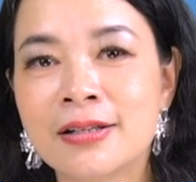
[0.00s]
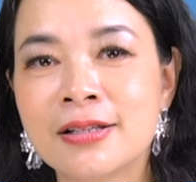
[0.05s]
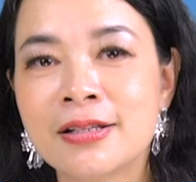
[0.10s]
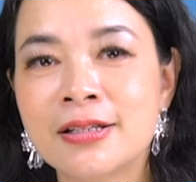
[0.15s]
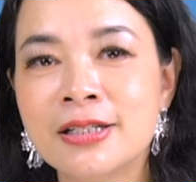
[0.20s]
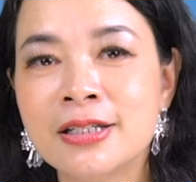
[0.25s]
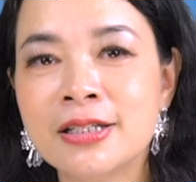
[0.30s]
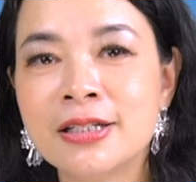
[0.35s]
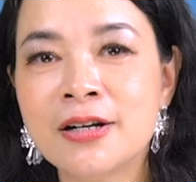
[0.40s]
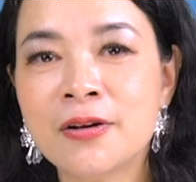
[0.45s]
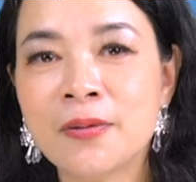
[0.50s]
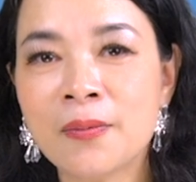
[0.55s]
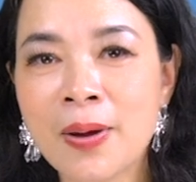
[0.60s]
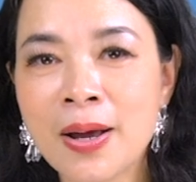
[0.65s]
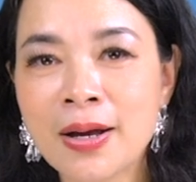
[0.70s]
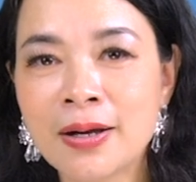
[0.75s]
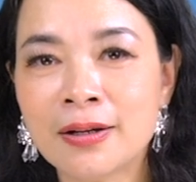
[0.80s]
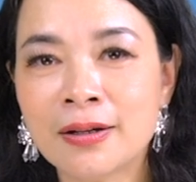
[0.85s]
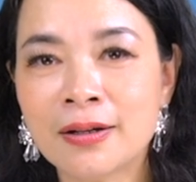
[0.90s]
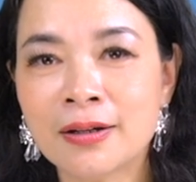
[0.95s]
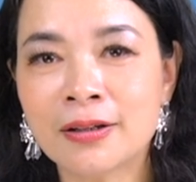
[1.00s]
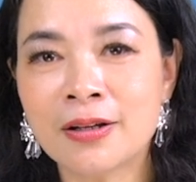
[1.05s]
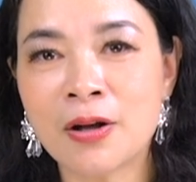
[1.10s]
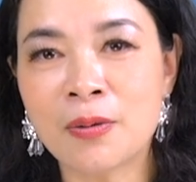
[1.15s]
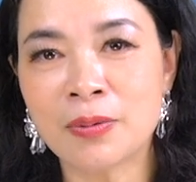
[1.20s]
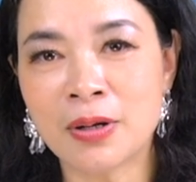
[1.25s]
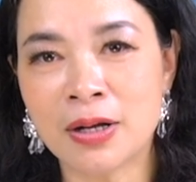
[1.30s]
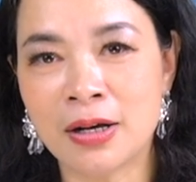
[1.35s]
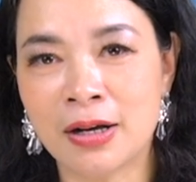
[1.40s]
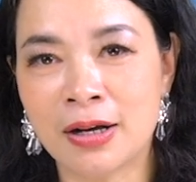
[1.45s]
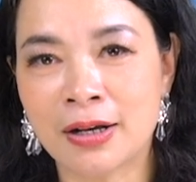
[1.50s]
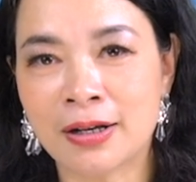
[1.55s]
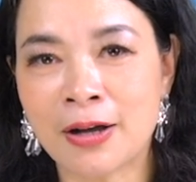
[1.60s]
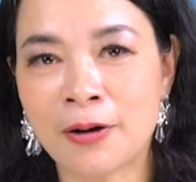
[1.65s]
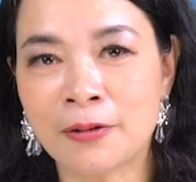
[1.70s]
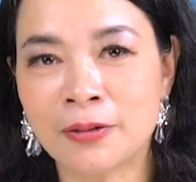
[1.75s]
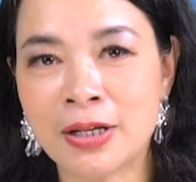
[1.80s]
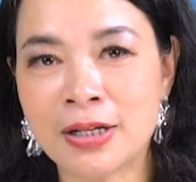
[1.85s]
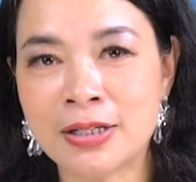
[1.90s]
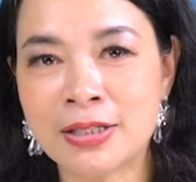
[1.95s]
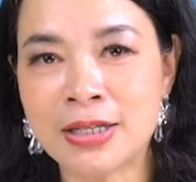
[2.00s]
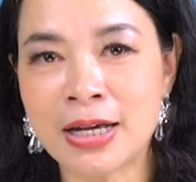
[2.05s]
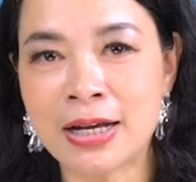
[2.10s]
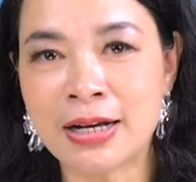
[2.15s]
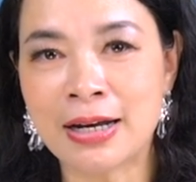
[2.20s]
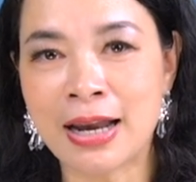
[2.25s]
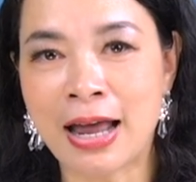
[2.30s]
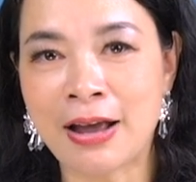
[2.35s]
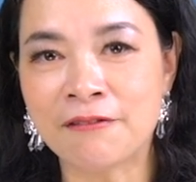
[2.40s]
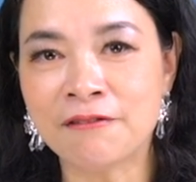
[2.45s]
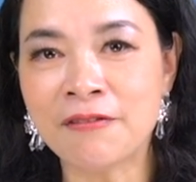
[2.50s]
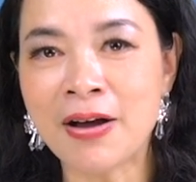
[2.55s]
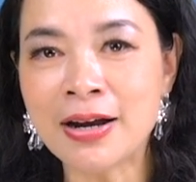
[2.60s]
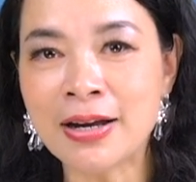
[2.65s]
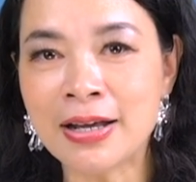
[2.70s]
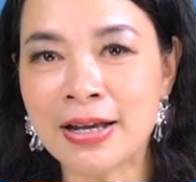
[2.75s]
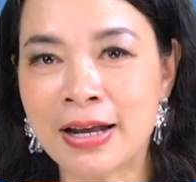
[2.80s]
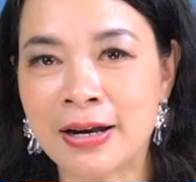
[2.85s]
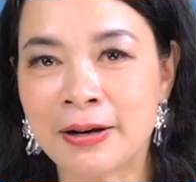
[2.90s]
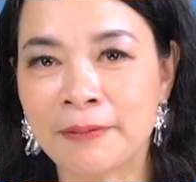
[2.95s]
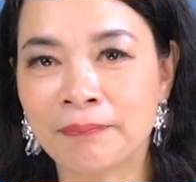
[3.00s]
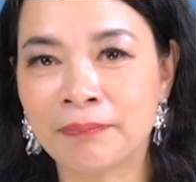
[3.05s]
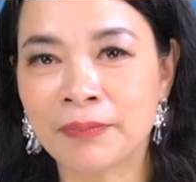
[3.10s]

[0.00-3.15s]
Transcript: chưa quyết, không ngờ Cao Tiên Sinh lại phát hiện.